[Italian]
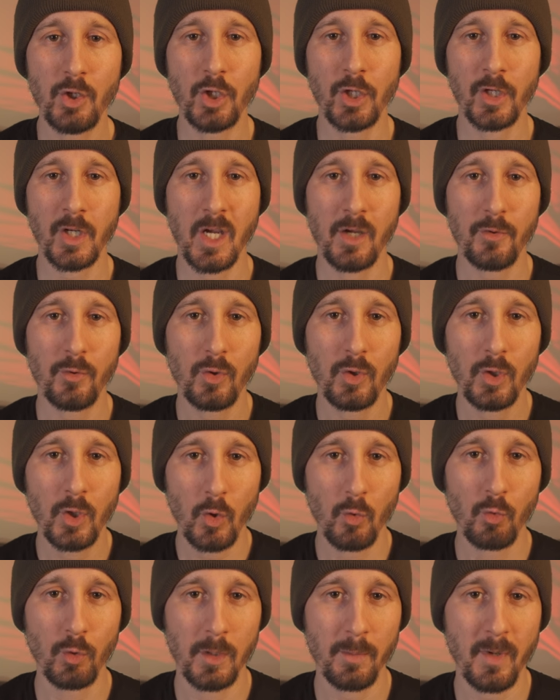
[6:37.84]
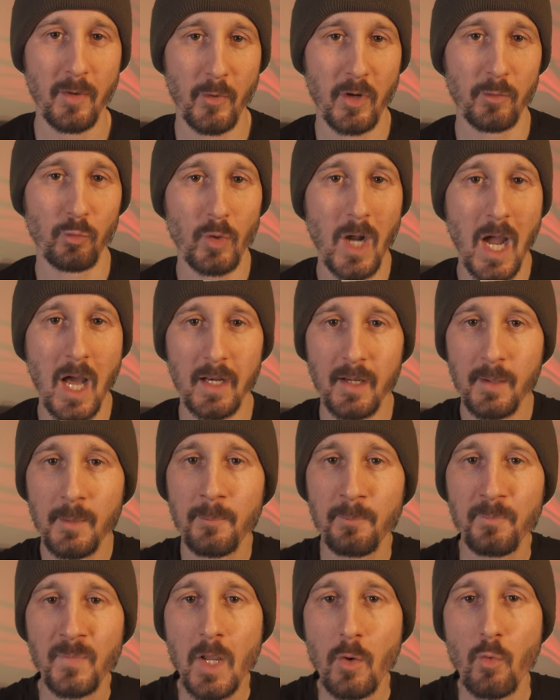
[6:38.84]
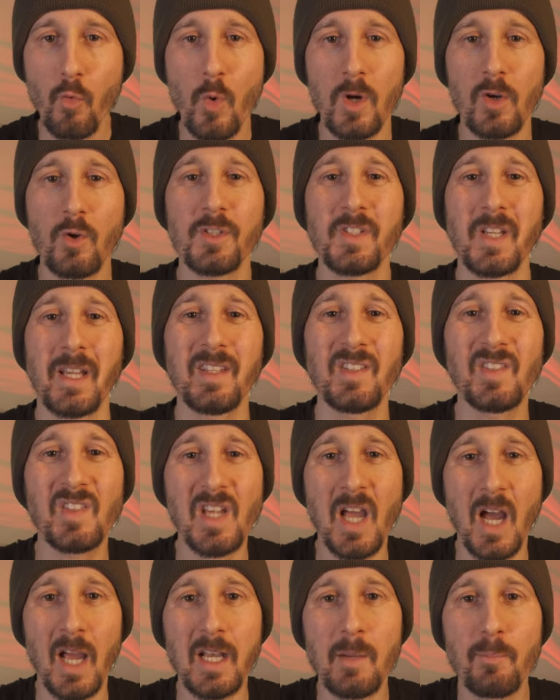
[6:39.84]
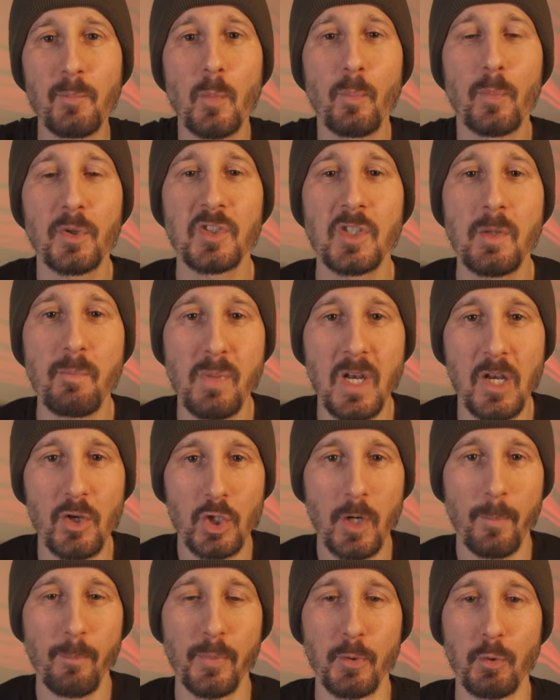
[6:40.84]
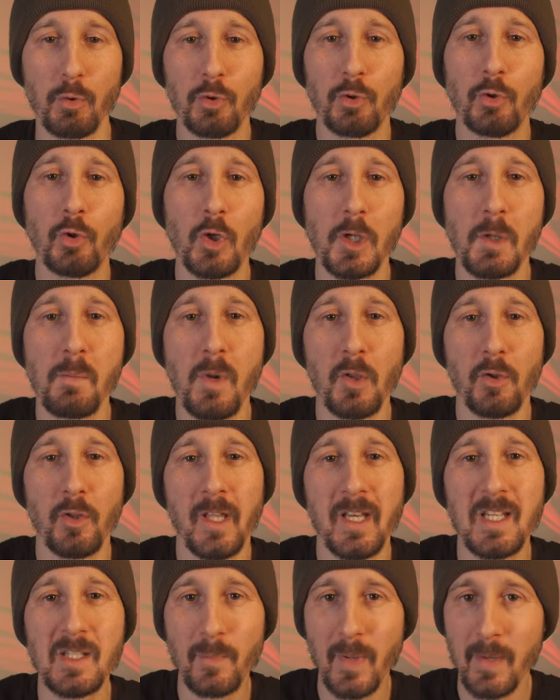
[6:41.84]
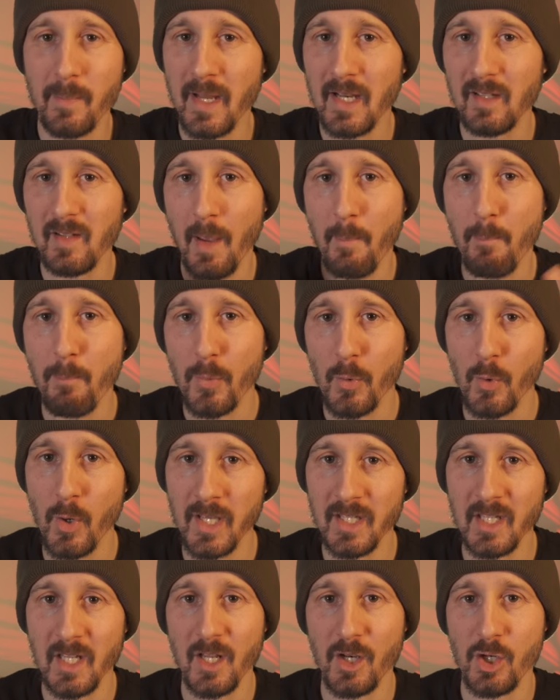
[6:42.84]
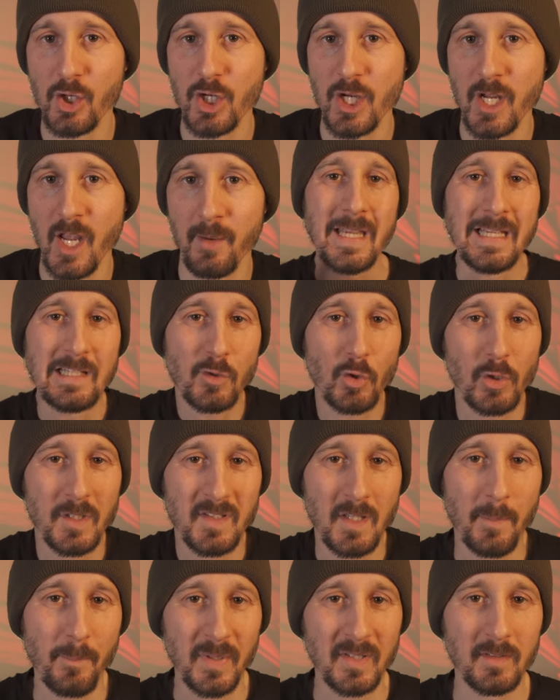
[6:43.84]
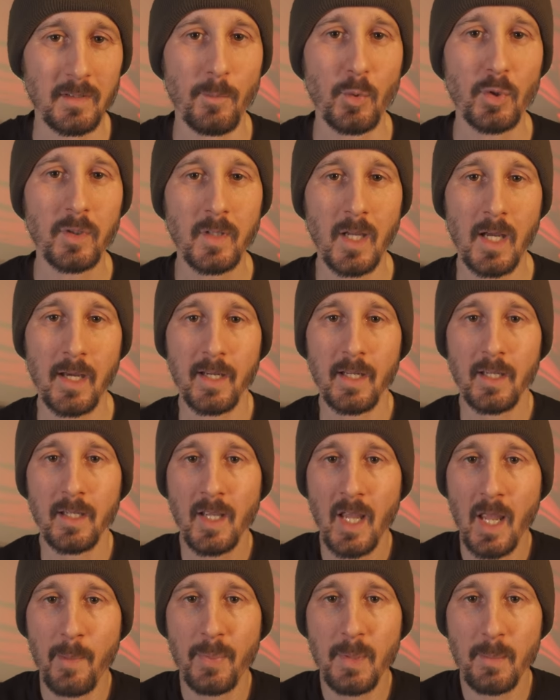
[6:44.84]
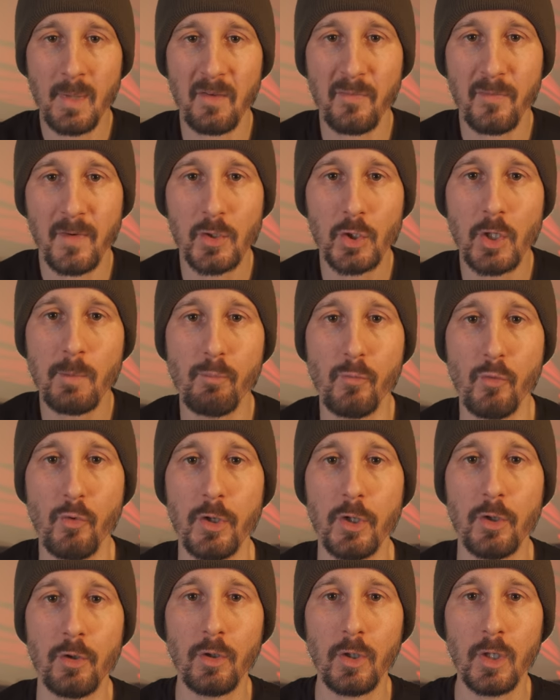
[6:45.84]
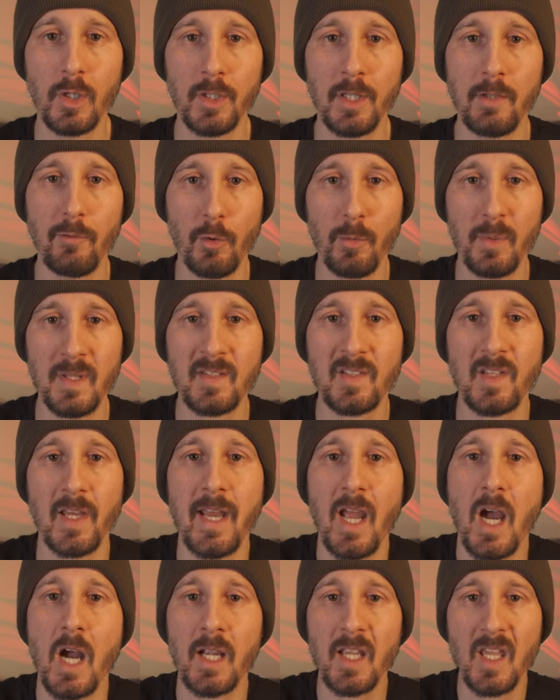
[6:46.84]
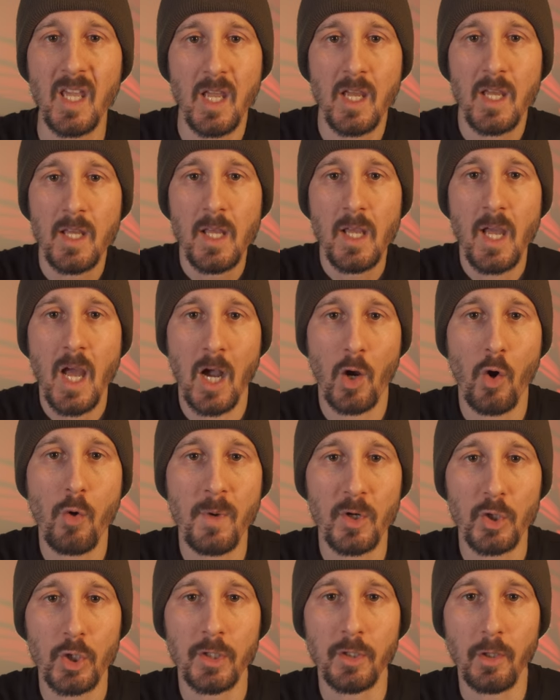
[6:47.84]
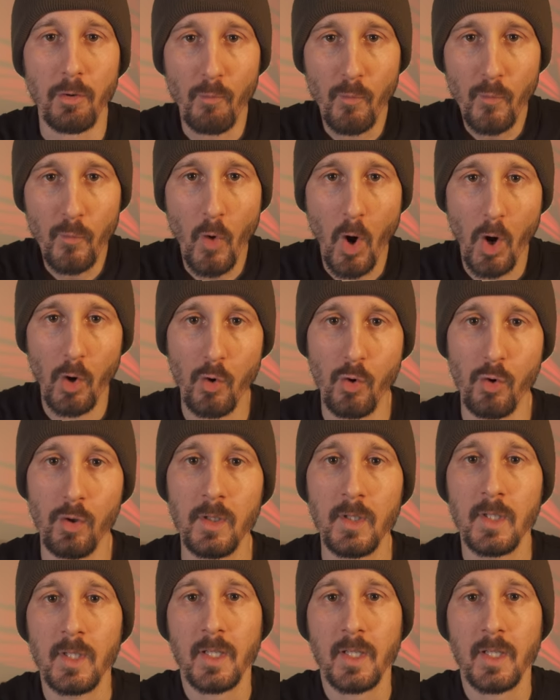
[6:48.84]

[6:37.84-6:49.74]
cercano un riparo naturale, un qualcosa che sia il più possibile già pronto in modo da risparmiare tempo ed energie. Il sole sta per tramontare e prima che faccia buio devono pensare anche a come accendere un fuoco